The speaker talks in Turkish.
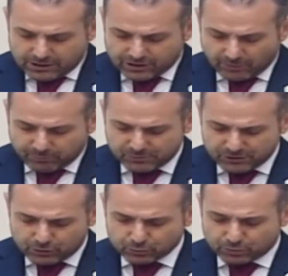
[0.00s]
Yapımı
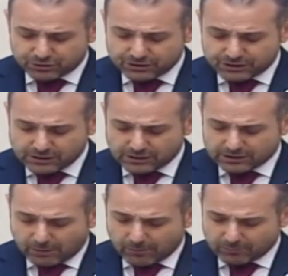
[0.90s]
132 yılda
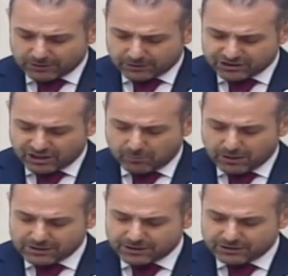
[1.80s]
tamamlanan
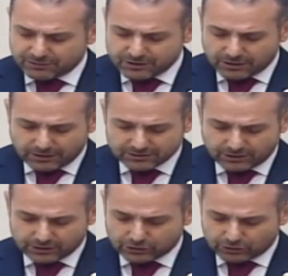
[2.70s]
Kemaliye Divri
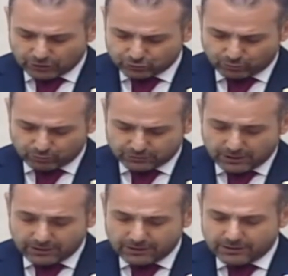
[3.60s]
arasındaki taş yolu da